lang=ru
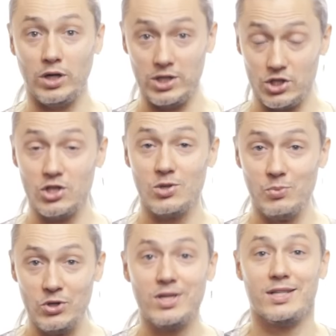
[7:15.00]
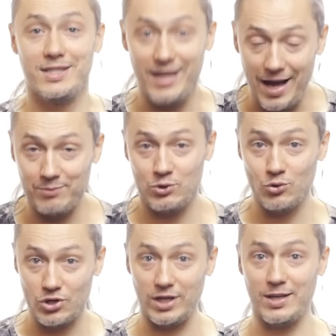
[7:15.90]
конечно же, мы не разделяем,
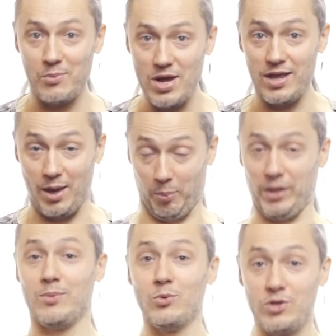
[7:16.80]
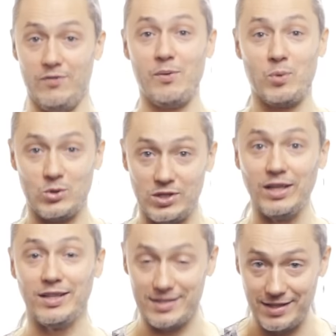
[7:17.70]
Ксюша, это мнение, поэтому тебе вопрос
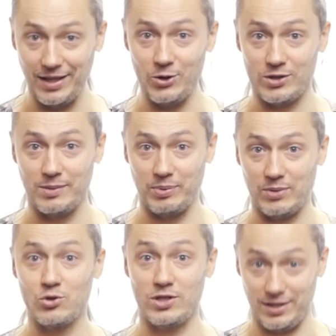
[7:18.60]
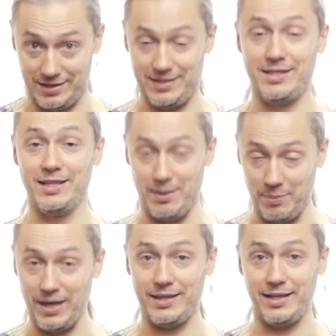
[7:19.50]
этот и задается, потому что стыд
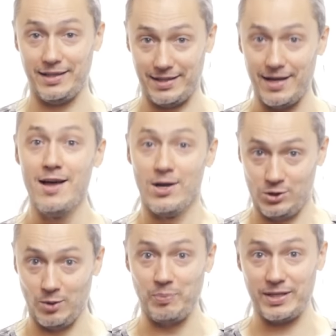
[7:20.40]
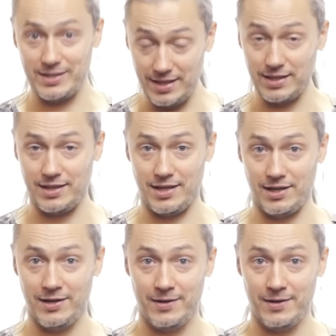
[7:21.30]
Абата это стопроцентное.